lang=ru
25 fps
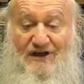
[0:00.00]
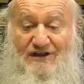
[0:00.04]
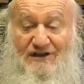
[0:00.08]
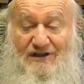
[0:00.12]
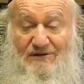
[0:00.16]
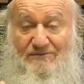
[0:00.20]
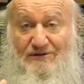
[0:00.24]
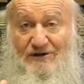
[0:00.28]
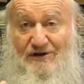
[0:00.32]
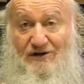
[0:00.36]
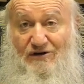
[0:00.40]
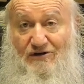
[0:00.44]

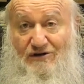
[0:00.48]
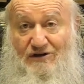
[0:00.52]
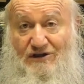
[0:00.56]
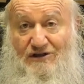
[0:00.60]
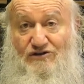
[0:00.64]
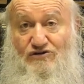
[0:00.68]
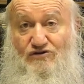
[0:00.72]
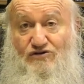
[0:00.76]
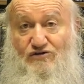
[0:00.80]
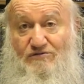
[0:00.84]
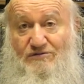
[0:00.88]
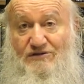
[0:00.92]
Это
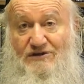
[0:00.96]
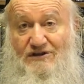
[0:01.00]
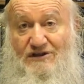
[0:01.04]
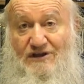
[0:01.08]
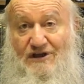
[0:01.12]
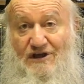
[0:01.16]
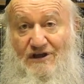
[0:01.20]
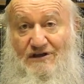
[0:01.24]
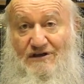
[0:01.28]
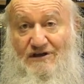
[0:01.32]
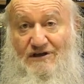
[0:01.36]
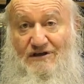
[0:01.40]
определенные суммы
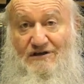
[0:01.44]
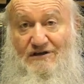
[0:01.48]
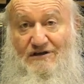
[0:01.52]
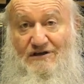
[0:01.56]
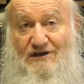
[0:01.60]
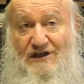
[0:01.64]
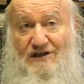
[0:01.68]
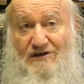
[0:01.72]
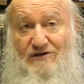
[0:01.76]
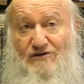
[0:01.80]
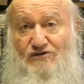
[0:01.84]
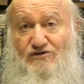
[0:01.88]
денег.
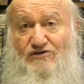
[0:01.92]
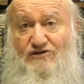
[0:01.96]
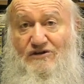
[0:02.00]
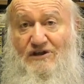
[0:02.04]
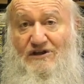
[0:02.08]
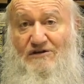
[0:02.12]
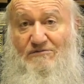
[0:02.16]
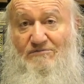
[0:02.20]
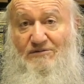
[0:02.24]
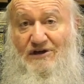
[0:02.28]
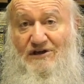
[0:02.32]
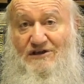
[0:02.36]
Я не говорю,
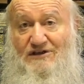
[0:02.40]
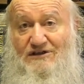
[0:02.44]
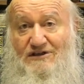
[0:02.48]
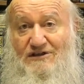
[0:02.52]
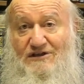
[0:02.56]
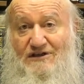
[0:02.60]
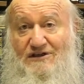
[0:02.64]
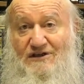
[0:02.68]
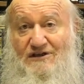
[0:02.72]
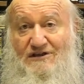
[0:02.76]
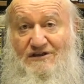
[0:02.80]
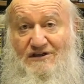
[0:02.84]
что они
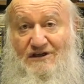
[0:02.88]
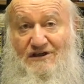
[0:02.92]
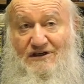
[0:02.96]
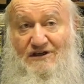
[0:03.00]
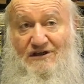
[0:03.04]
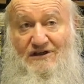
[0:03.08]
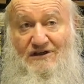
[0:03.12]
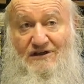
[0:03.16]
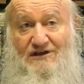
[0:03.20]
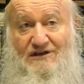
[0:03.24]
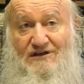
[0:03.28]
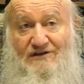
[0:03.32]
большие или
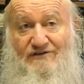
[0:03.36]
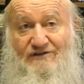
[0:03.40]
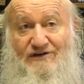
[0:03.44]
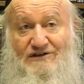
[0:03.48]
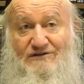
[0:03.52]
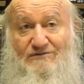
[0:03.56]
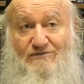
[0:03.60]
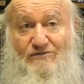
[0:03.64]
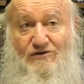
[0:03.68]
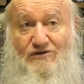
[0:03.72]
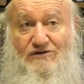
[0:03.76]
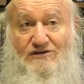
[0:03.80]
такие
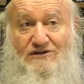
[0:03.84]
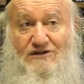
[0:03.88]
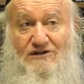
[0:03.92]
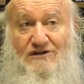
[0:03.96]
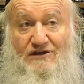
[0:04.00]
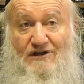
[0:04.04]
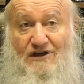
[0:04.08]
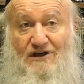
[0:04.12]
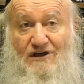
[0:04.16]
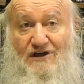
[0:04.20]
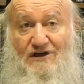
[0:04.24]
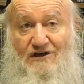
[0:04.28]
невозможные.
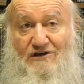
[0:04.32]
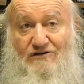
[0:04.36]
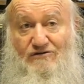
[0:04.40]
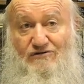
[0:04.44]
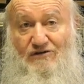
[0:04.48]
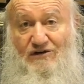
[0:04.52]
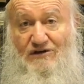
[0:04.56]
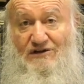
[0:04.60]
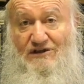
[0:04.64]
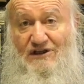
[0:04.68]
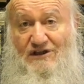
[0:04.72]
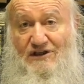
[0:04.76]

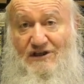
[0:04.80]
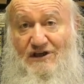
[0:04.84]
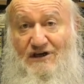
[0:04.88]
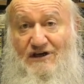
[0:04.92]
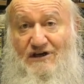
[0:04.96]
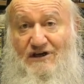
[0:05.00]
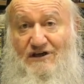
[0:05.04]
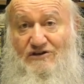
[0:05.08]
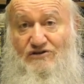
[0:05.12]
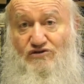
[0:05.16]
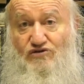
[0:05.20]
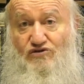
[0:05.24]
Но это
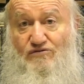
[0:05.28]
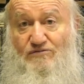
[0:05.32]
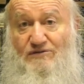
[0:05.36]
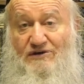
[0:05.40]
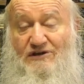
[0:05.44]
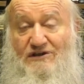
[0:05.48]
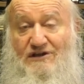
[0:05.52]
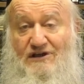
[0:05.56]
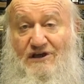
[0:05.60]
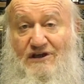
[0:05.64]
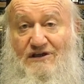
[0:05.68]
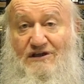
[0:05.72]
некая
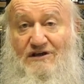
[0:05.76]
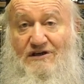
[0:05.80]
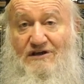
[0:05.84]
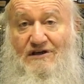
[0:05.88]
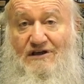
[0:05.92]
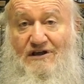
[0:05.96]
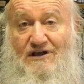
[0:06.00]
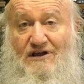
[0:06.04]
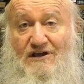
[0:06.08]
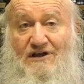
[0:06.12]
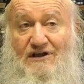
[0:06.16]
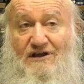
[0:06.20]
сумма
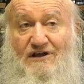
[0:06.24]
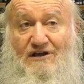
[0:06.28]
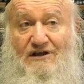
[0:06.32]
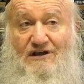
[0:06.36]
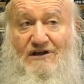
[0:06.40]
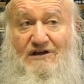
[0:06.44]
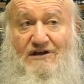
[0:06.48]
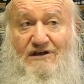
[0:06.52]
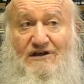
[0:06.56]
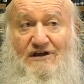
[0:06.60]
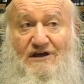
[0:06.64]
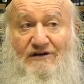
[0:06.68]
денег.
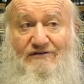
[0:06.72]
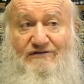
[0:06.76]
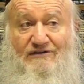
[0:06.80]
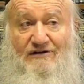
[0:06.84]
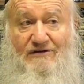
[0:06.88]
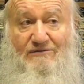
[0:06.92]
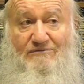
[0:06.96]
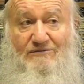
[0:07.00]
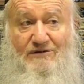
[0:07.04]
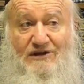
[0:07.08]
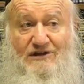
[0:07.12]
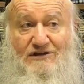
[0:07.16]

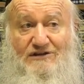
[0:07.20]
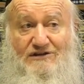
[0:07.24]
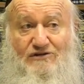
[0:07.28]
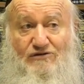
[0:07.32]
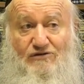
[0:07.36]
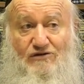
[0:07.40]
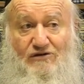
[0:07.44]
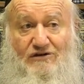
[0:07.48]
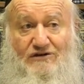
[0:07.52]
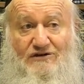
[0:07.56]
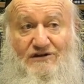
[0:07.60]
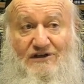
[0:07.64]
Автомобиль
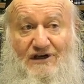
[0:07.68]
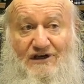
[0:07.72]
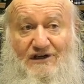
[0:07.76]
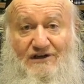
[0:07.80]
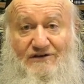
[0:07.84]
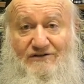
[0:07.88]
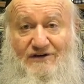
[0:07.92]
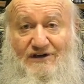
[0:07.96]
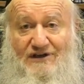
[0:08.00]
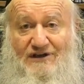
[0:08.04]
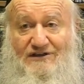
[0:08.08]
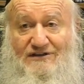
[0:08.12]
стоит,
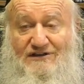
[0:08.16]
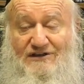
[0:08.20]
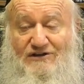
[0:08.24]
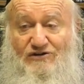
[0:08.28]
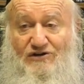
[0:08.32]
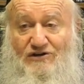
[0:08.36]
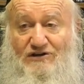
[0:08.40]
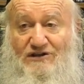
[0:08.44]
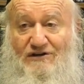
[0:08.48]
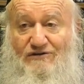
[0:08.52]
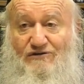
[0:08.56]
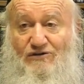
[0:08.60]
как говорится,
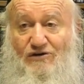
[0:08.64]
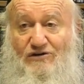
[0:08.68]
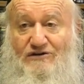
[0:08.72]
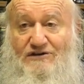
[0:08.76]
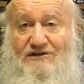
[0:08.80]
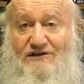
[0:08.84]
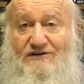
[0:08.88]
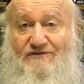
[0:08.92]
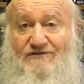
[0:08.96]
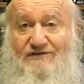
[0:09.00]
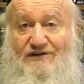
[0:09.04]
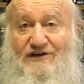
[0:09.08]
до того,
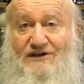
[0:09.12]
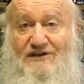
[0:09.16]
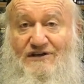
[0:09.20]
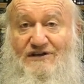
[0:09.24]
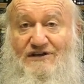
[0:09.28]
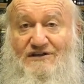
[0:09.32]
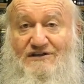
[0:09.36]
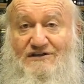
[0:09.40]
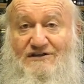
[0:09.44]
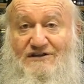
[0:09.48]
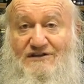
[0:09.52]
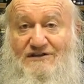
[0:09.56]
как ты
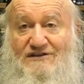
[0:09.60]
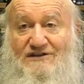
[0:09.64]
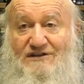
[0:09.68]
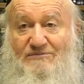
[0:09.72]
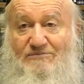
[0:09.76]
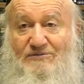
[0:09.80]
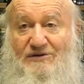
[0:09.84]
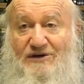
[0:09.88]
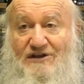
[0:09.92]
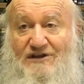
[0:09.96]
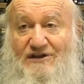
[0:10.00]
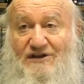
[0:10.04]
выйдешь
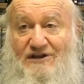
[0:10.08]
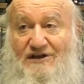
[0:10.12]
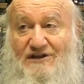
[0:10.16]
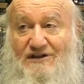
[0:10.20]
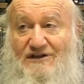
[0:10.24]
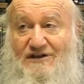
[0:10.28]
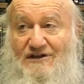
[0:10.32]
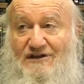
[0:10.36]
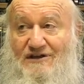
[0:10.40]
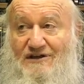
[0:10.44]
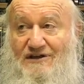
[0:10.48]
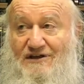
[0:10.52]
за
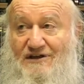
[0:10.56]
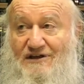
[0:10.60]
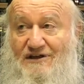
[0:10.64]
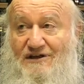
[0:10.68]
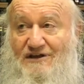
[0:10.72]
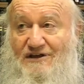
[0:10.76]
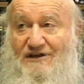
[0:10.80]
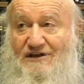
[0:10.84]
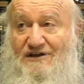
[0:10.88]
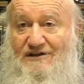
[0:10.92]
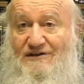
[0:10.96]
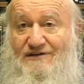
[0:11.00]
пределы
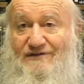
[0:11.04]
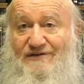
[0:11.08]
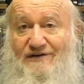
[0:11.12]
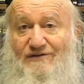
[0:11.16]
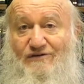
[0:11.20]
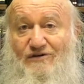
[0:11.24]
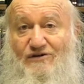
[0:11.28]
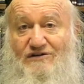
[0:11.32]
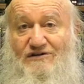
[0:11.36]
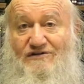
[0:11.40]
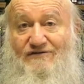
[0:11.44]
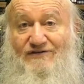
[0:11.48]

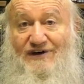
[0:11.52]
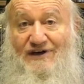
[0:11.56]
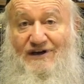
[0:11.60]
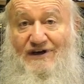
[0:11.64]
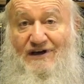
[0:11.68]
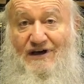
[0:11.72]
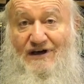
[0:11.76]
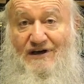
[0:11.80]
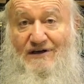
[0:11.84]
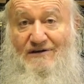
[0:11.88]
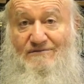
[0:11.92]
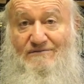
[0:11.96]
твоего
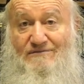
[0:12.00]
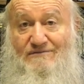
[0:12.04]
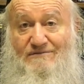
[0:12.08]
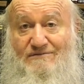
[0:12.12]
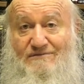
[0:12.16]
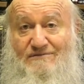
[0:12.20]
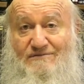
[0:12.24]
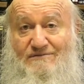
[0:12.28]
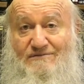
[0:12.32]
двора,